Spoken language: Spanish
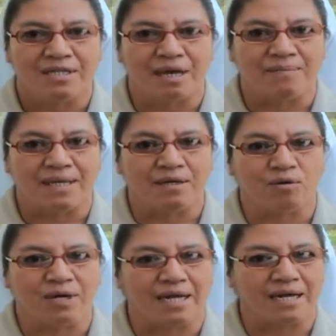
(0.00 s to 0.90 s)
también
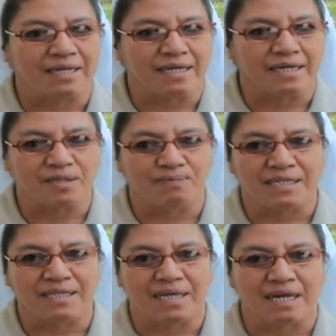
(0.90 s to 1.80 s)
con la catequesis
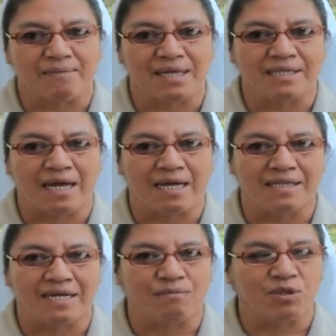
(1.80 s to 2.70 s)

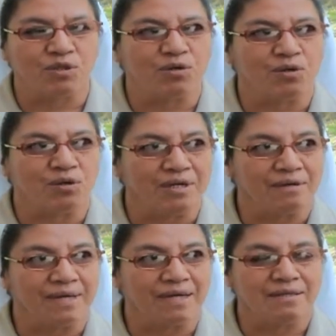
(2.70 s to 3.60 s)
presacramental tenemos todos los
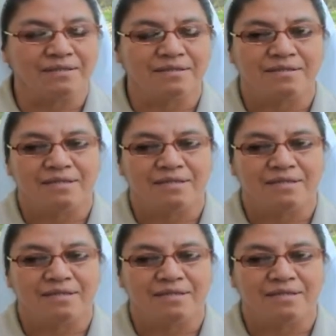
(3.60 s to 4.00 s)
niveles.